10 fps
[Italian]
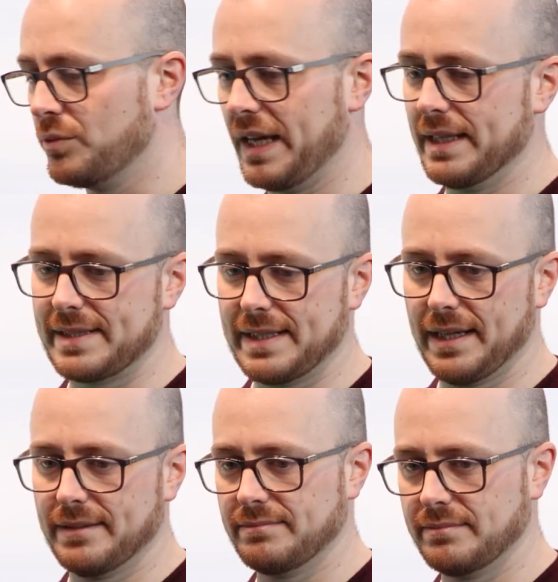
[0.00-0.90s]

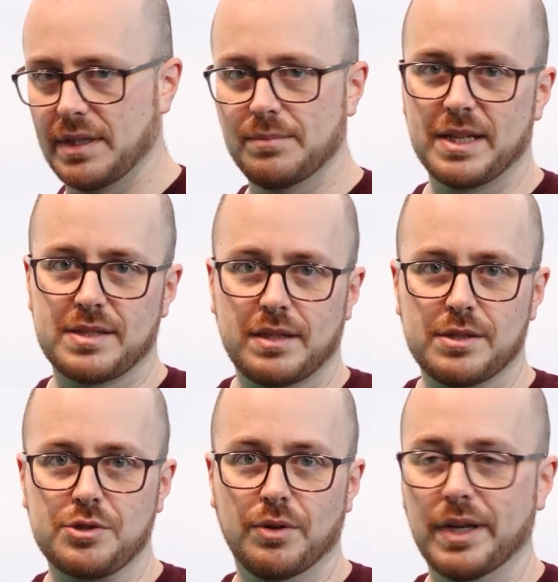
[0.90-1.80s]
utenza in bassa
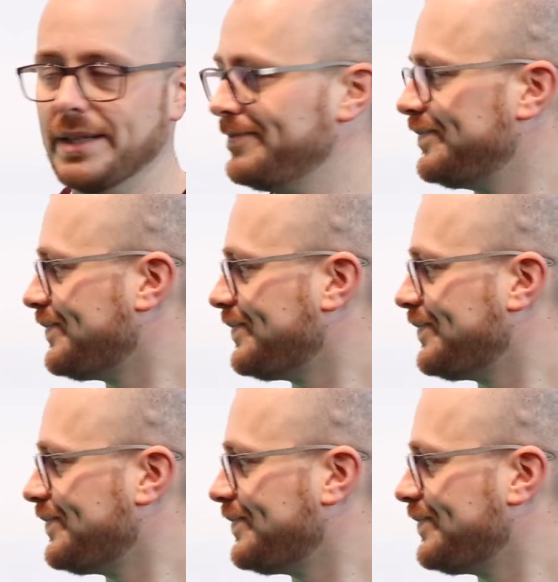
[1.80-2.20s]
tensione.